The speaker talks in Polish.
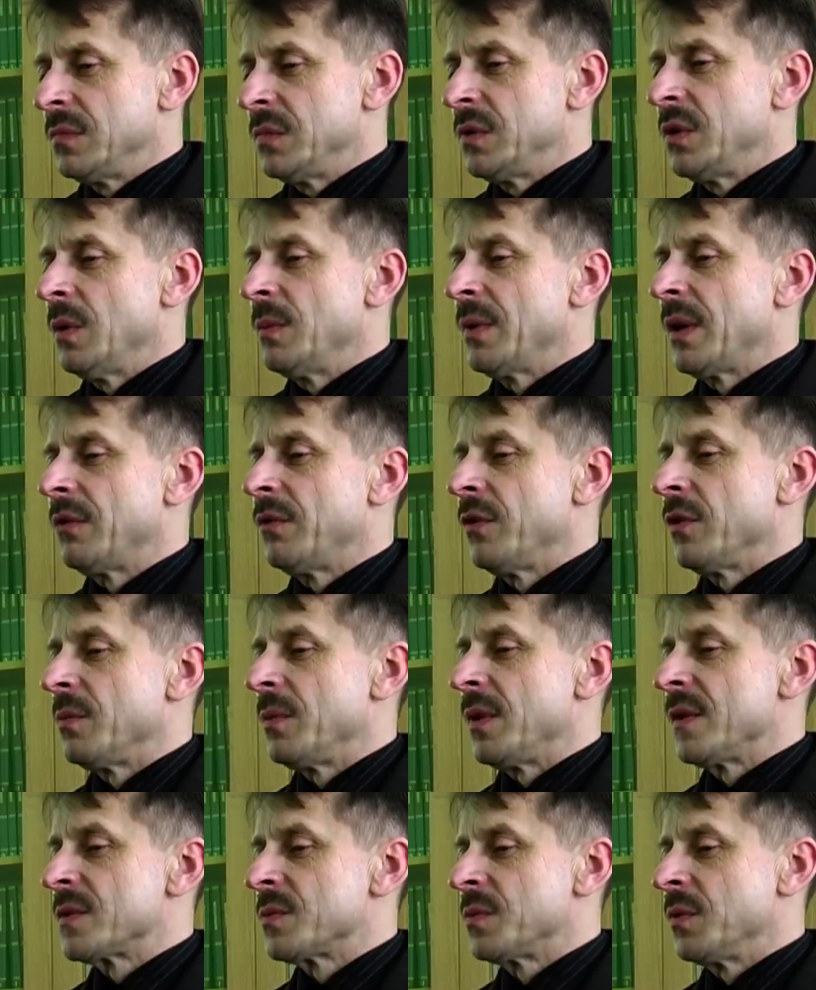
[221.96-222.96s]
dobra
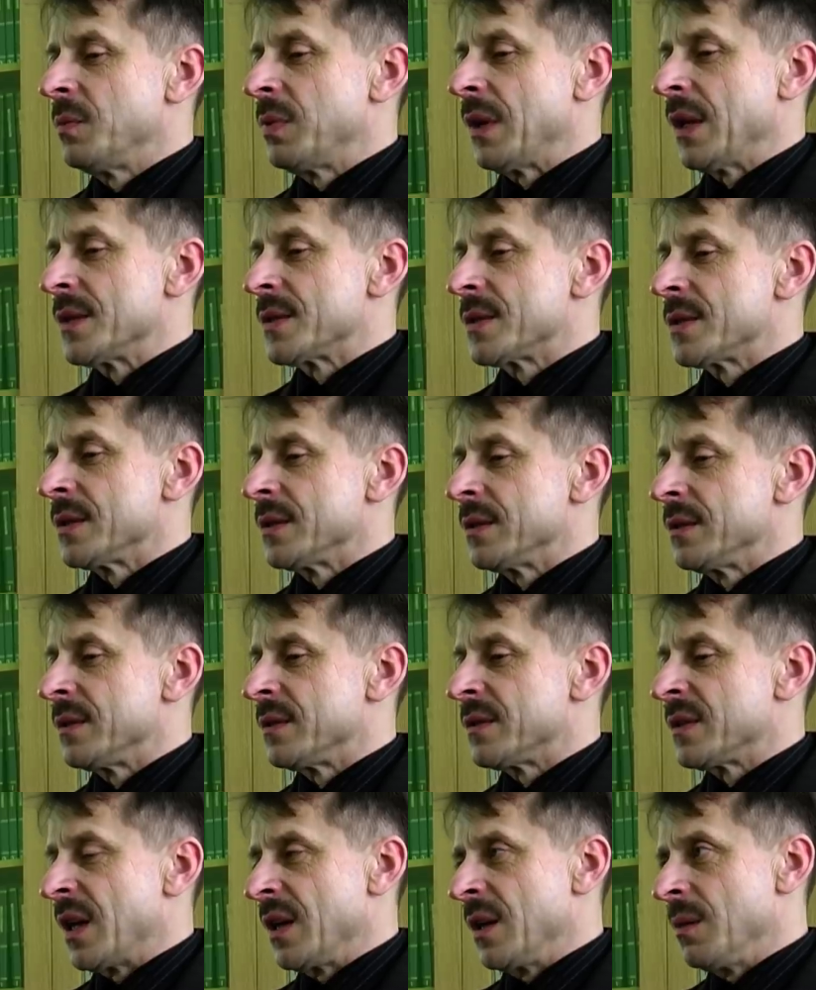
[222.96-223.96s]
forma współpracy,
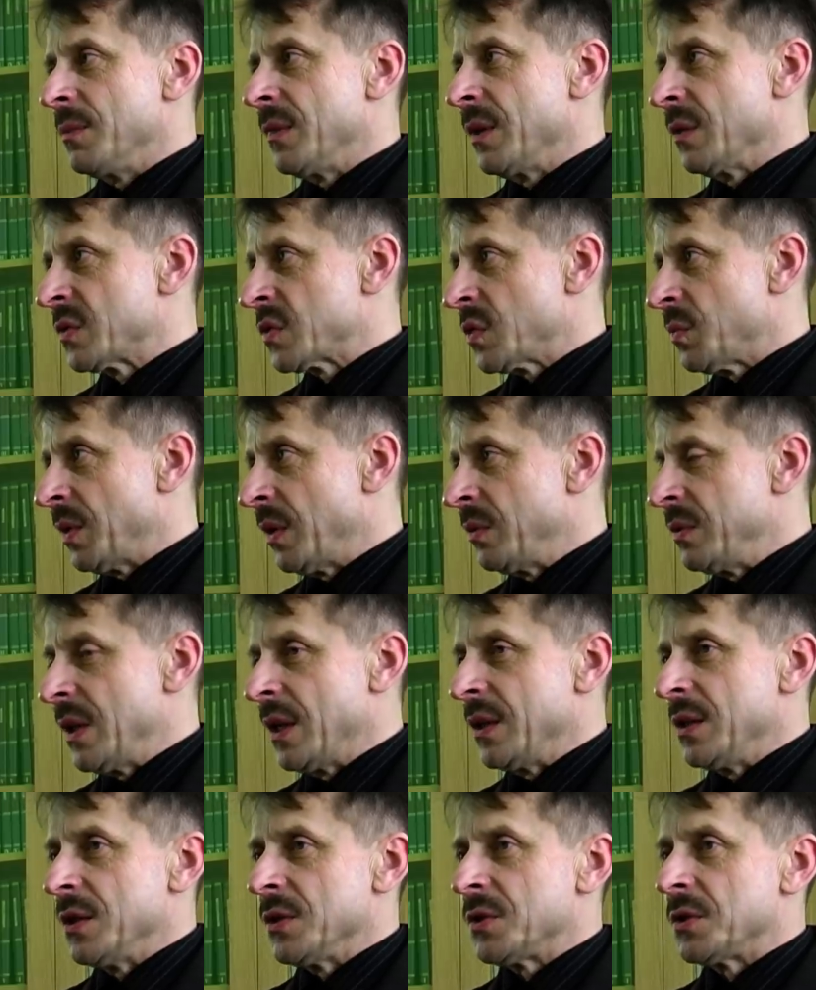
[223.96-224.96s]
wzajemne
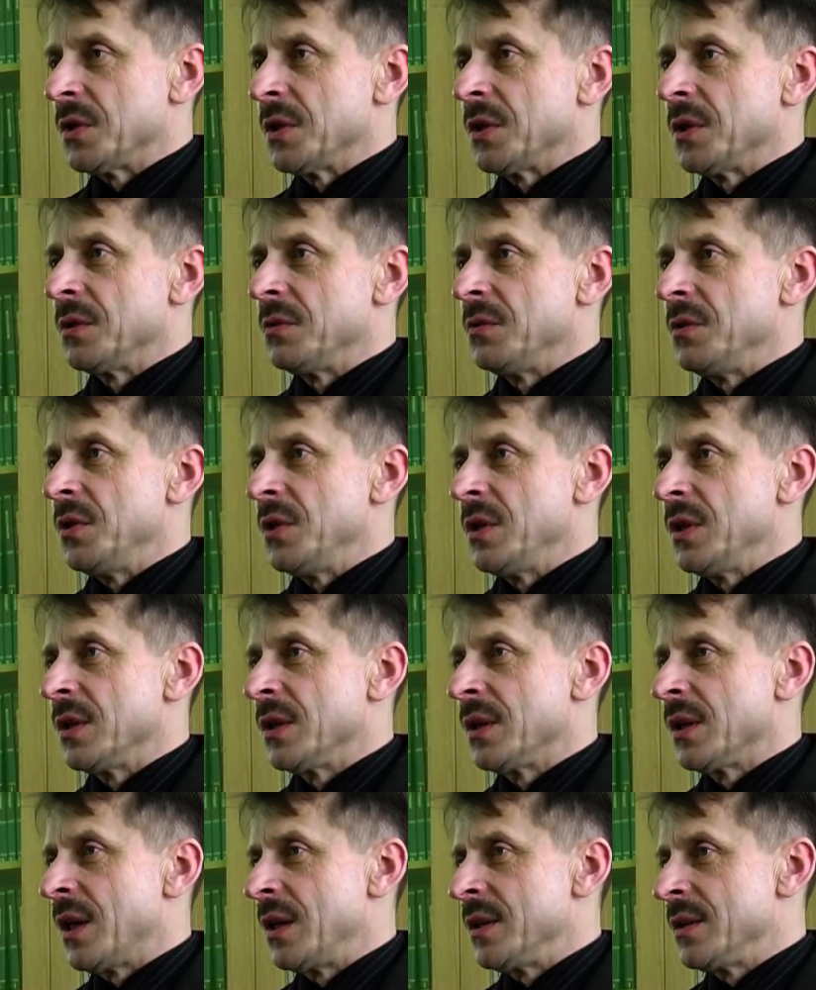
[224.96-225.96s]
uzupełnianie się, nie,
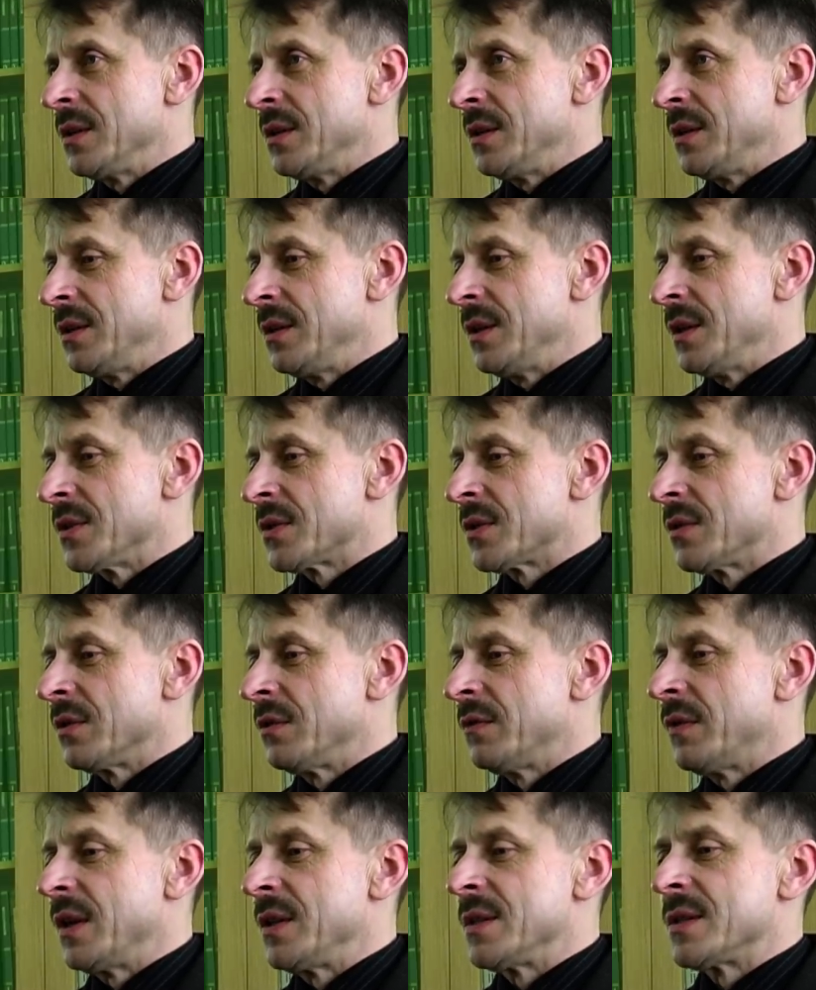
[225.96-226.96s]
nie, jest to
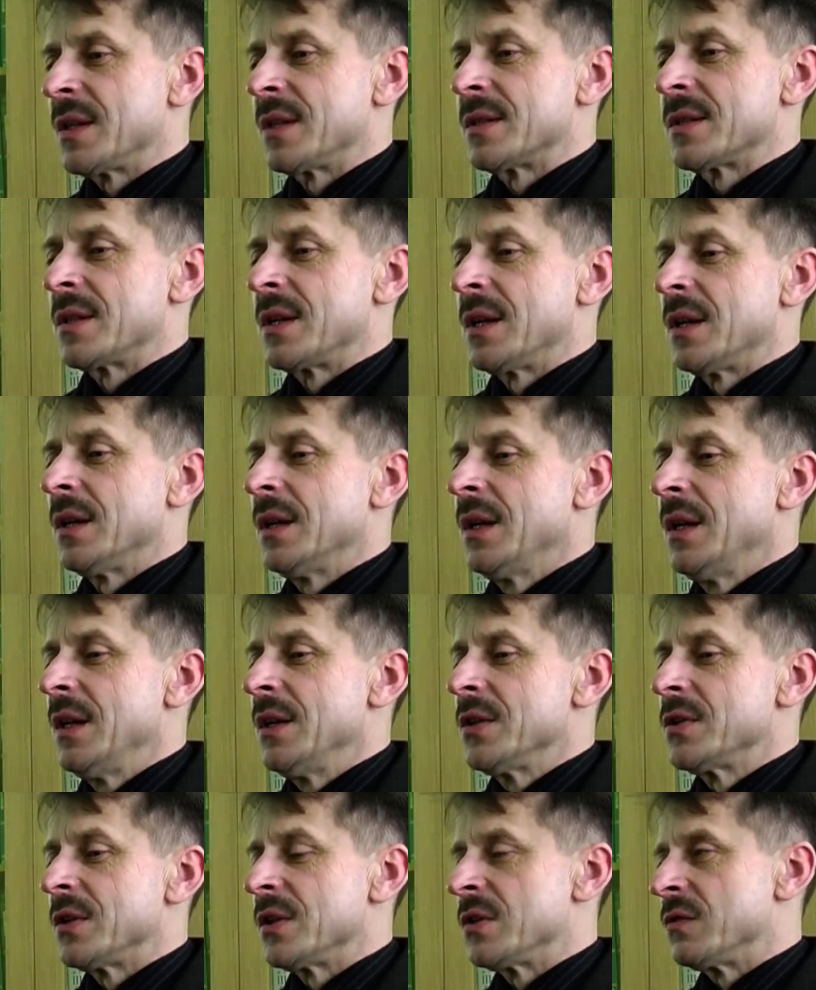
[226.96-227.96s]
rywalizacja,
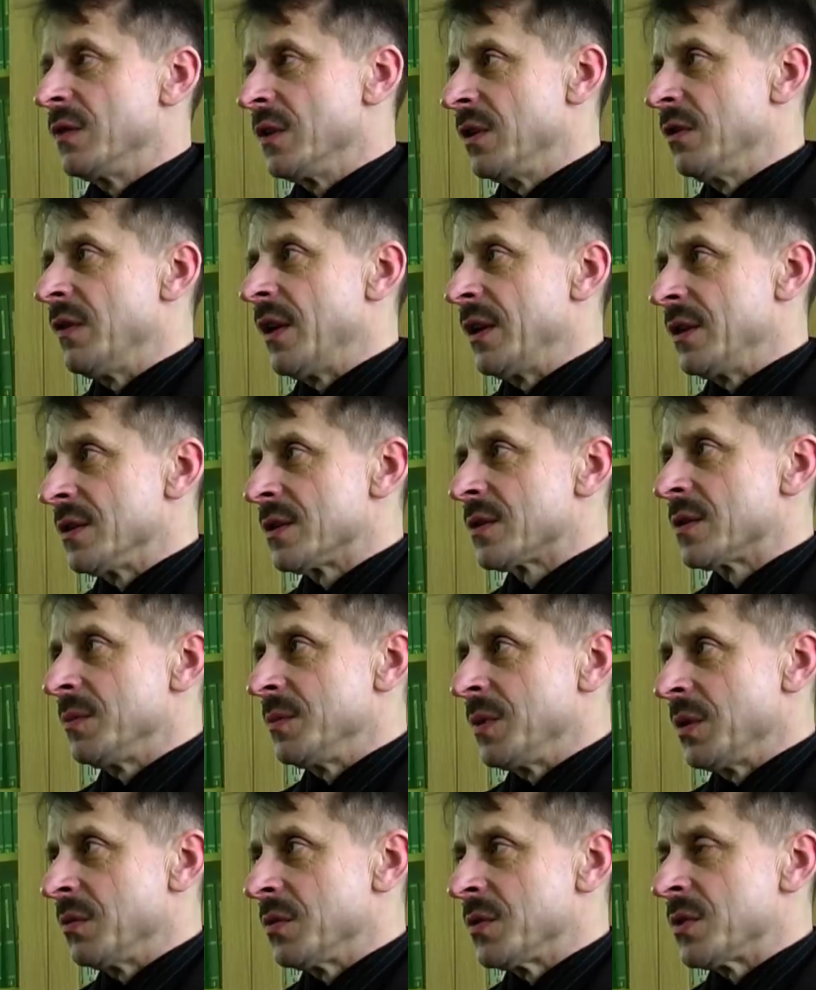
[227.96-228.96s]
czy też wyrywanie
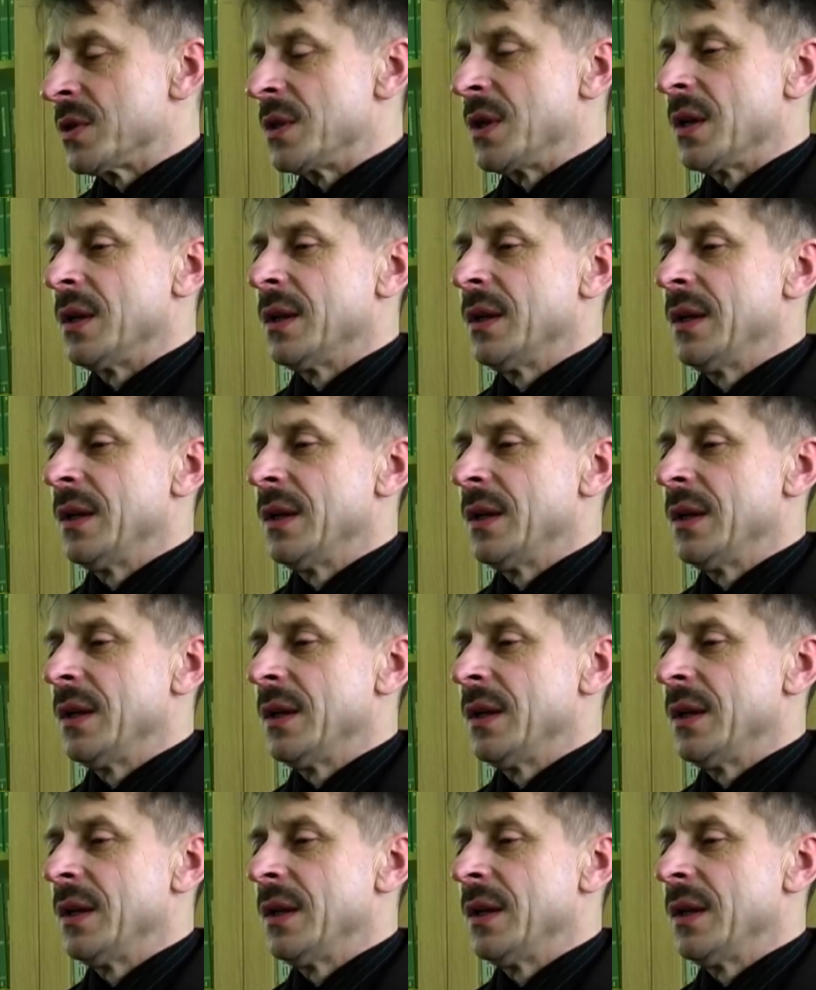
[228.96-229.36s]
sobie ucznia,